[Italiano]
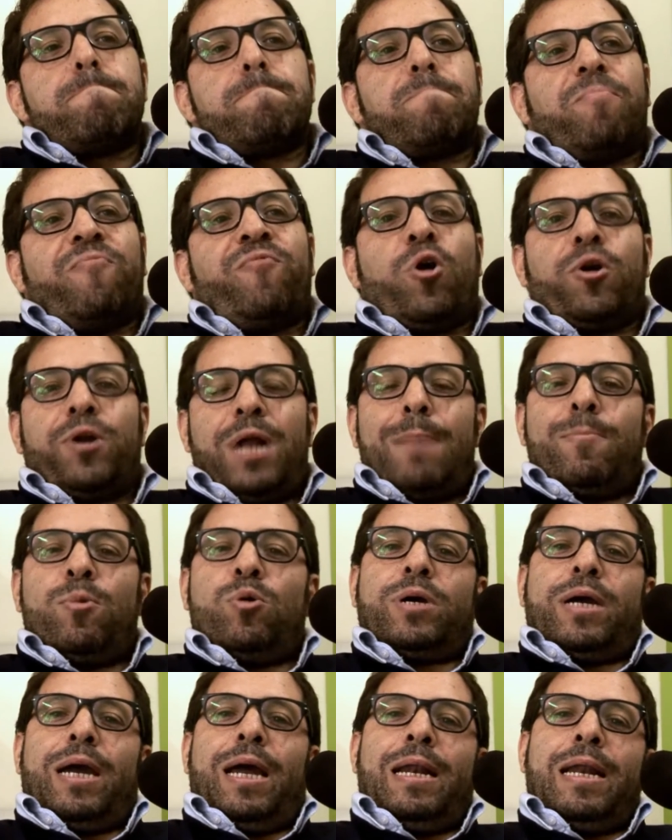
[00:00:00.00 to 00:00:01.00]
vorremmo
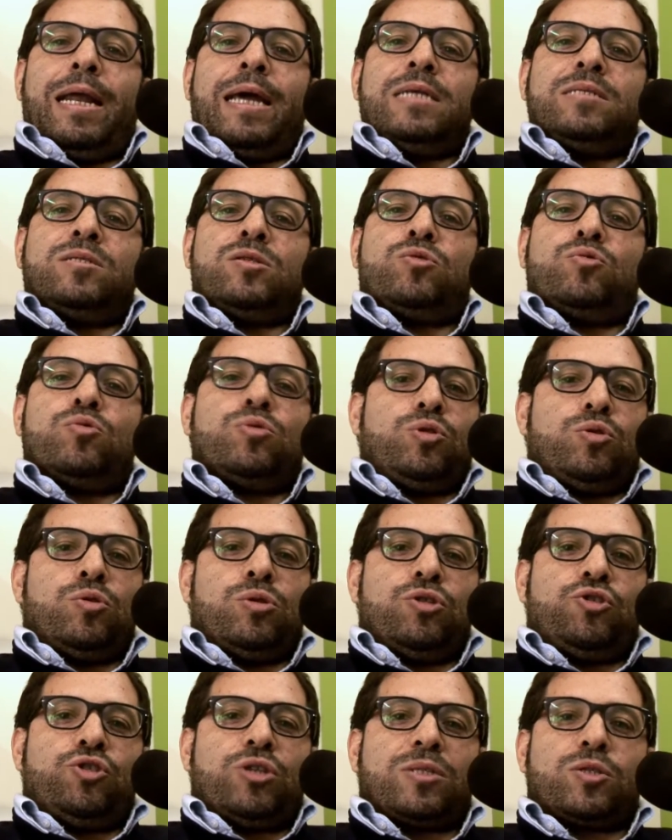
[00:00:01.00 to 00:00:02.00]
che le
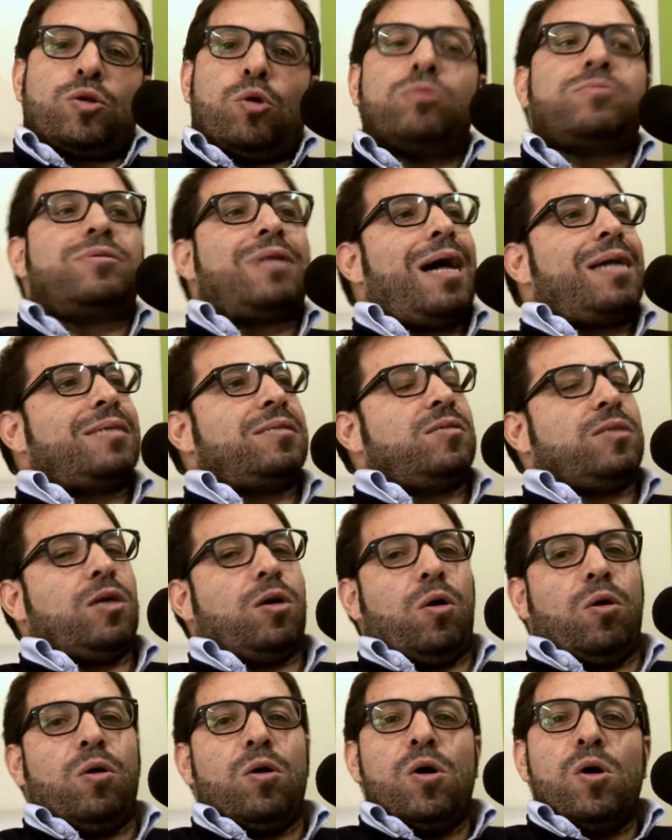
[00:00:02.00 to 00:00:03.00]
istituzioni ci
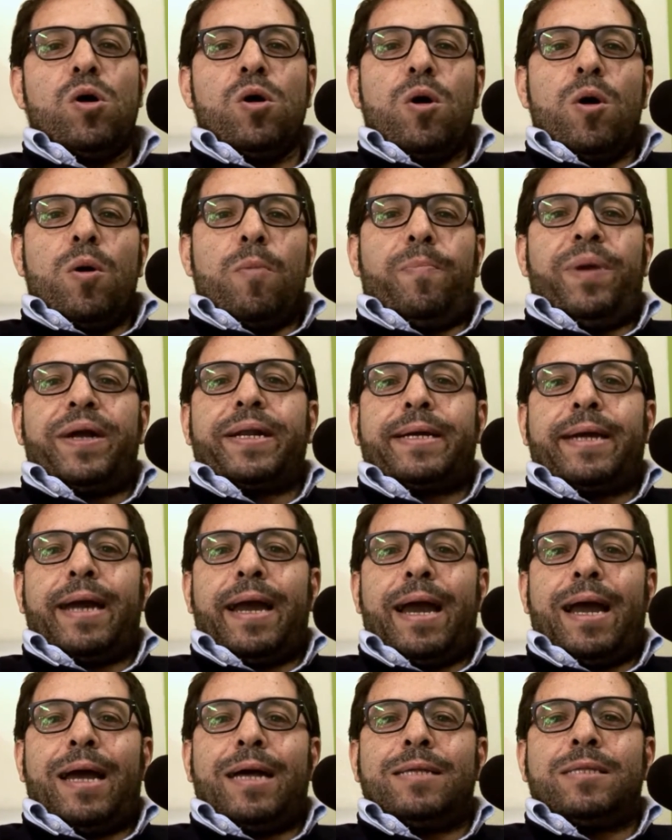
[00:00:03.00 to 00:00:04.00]
ascoltassero
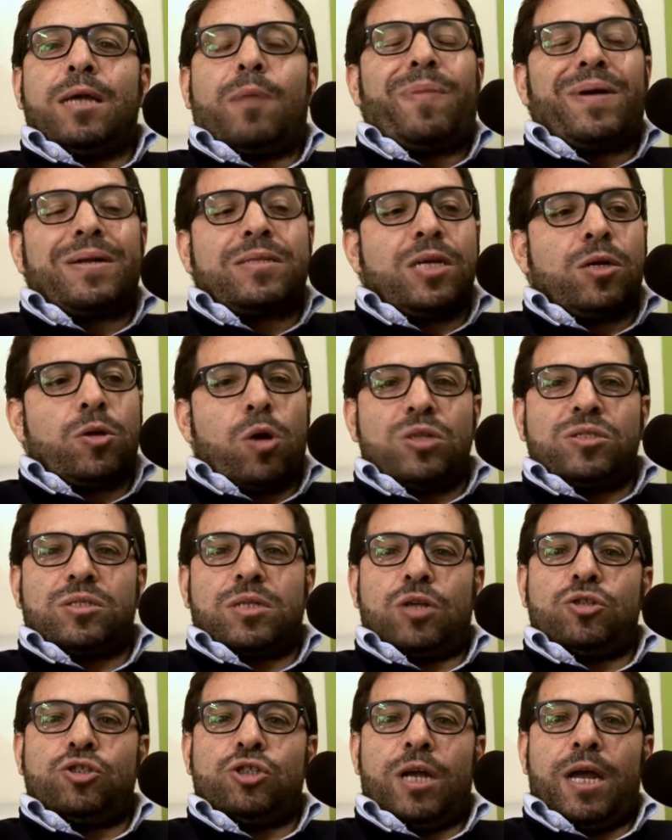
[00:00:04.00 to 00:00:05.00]
perché da parte nostra
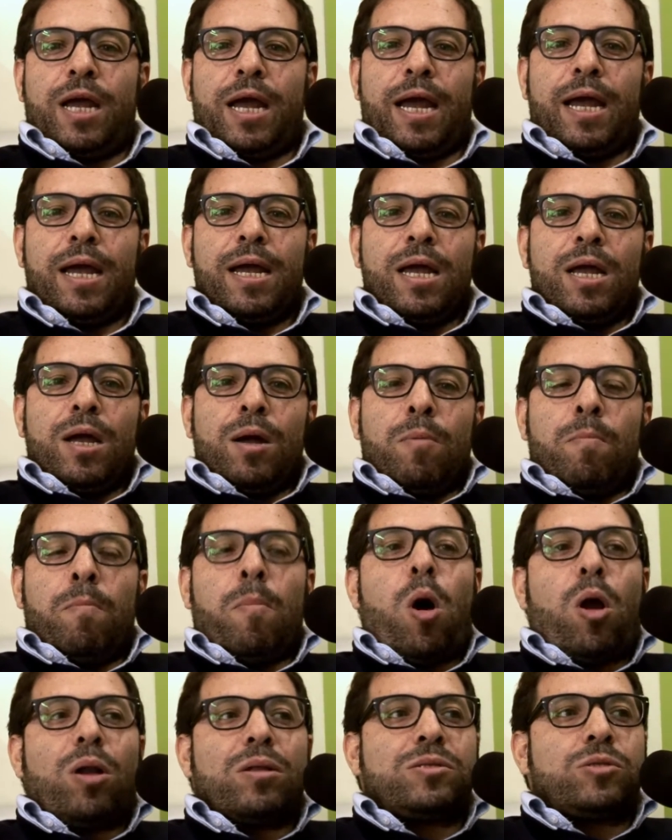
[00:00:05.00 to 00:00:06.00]
c'è
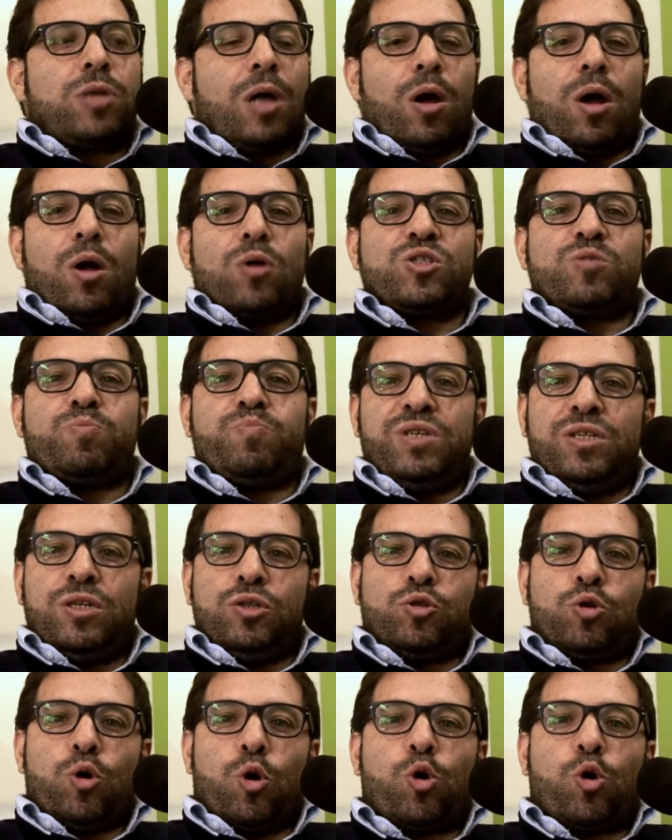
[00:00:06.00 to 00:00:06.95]
molto spirito